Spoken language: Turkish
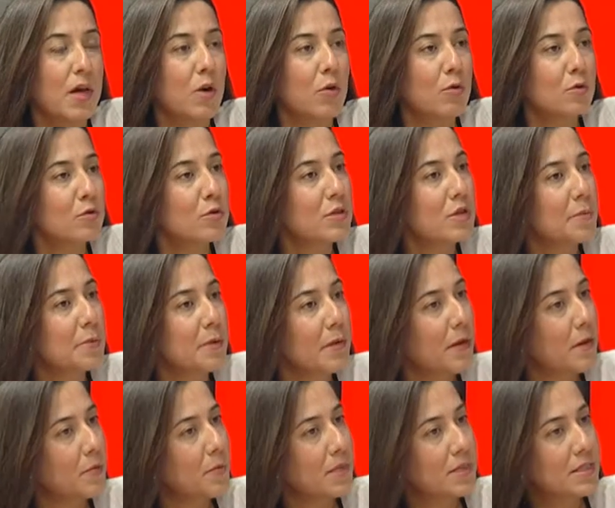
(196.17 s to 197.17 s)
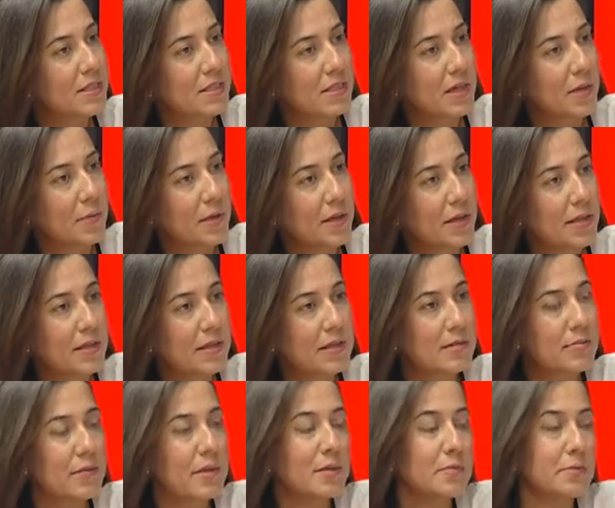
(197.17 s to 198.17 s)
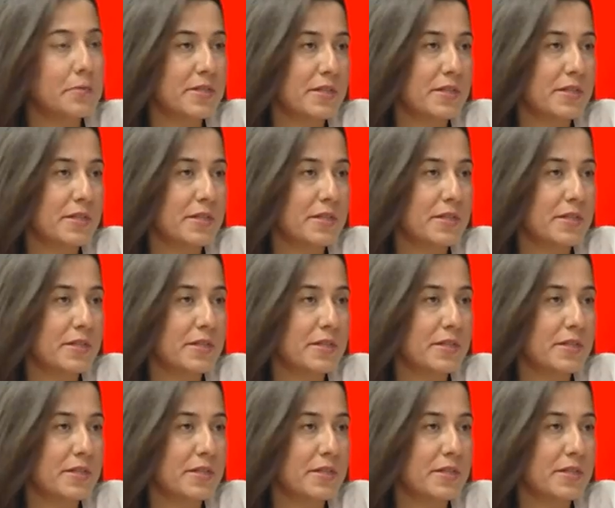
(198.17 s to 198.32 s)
onunla beraber sinemaya gitmek,